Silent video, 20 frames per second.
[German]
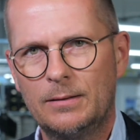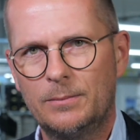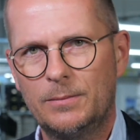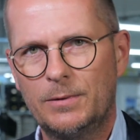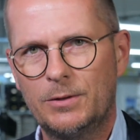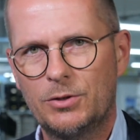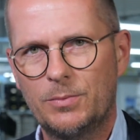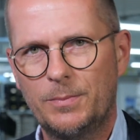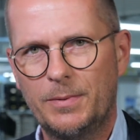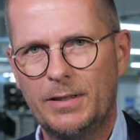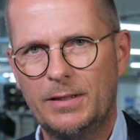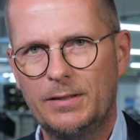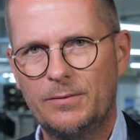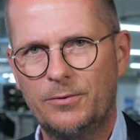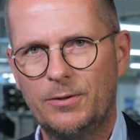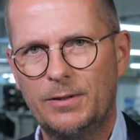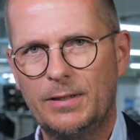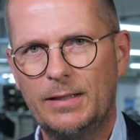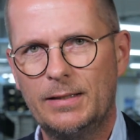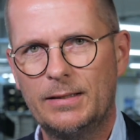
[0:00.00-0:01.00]
Man spricht
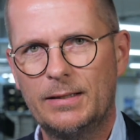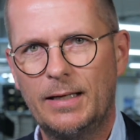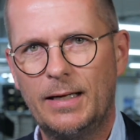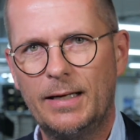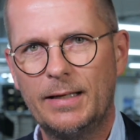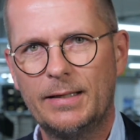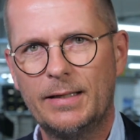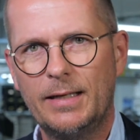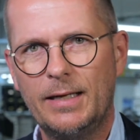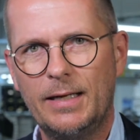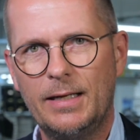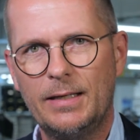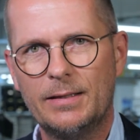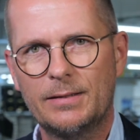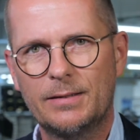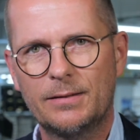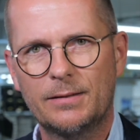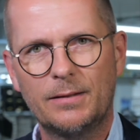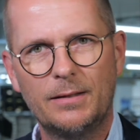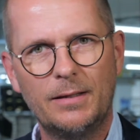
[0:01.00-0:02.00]
von den drei
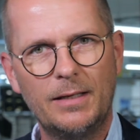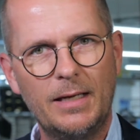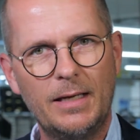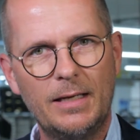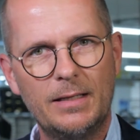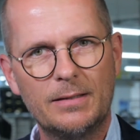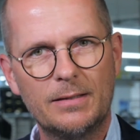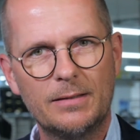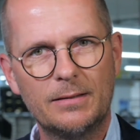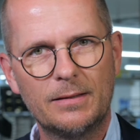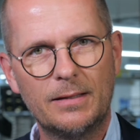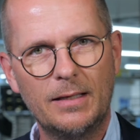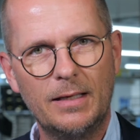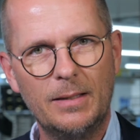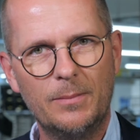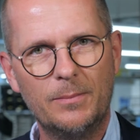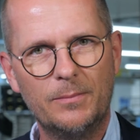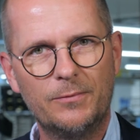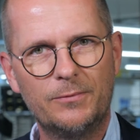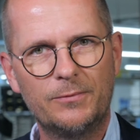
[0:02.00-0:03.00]
Gs, genesen,
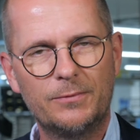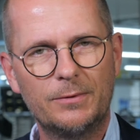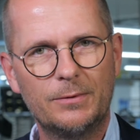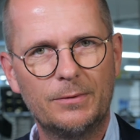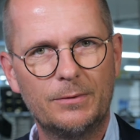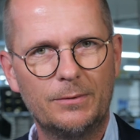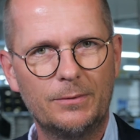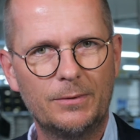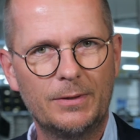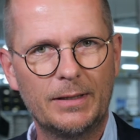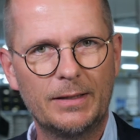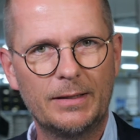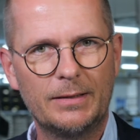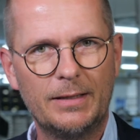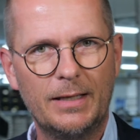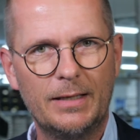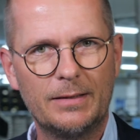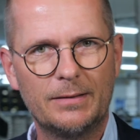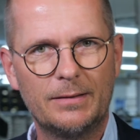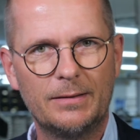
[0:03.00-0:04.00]
geimpft oder
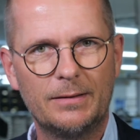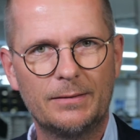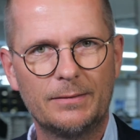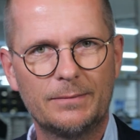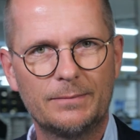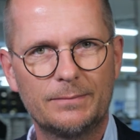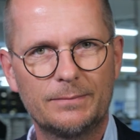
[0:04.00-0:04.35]
getestet.